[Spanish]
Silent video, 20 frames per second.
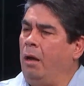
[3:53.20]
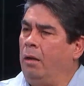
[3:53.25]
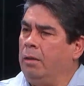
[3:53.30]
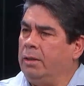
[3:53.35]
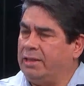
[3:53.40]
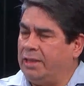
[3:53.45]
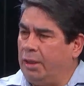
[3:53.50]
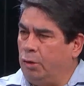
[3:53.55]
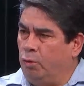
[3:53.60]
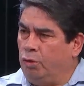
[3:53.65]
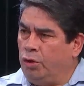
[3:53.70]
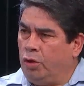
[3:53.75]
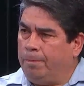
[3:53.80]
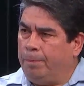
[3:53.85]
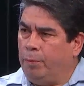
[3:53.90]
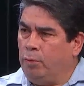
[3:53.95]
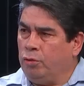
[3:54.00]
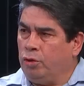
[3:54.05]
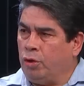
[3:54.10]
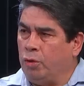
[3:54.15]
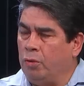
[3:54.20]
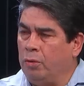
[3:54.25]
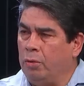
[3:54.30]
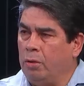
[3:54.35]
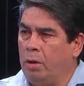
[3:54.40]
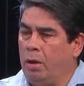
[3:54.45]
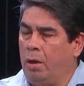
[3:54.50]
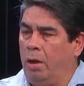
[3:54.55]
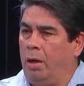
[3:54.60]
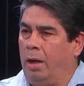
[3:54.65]
segundo punto,
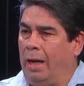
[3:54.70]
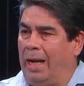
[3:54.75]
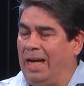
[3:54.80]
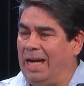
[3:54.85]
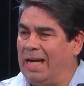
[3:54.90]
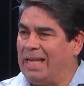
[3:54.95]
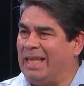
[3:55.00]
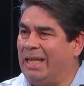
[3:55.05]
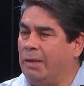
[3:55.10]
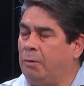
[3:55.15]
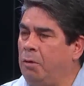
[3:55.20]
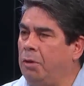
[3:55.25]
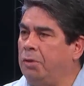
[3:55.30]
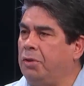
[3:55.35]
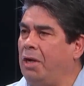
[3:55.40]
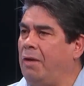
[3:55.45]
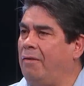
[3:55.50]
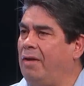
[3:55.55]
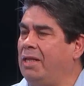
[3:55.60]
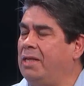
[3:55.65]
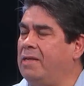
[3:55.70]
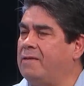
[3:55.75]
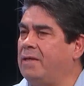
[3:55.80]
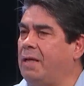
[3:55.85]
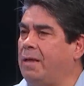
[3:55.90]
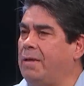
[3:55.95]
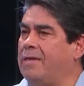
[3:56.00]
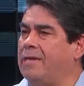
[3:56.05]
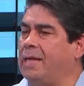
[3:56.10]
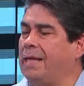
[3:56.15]
el artículo
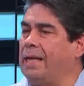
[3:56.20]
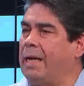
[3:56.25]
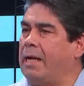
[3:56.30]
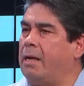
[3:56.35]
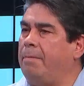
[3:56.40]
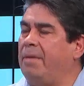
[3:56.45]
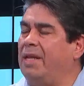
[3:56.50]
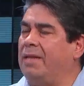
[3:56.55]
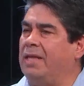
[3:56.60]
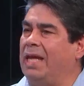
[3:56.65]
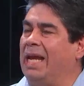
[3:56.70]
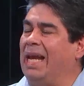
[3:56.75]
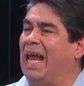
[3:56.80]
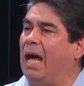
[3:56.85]
326 dice claramente,